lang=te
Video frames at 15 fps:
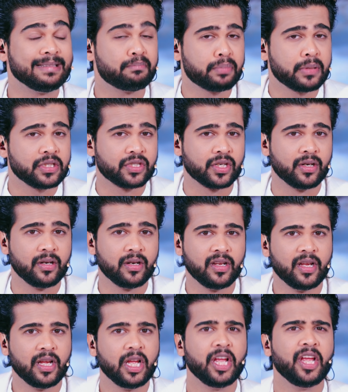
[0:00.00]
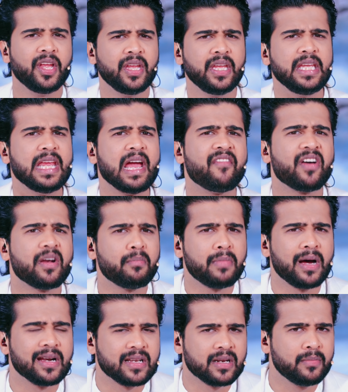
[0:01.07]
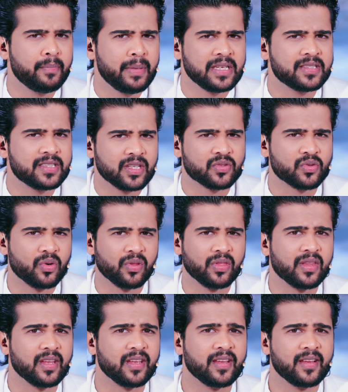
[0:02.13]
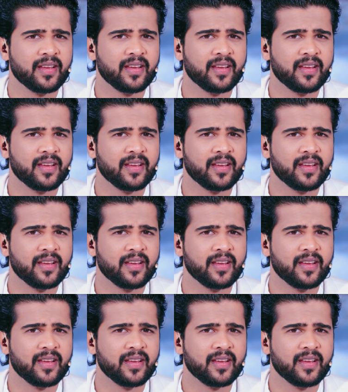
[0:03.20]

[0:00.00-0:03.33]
డిప్రెషన్ ఎవరి మాటను బేస్ చేసుకుంది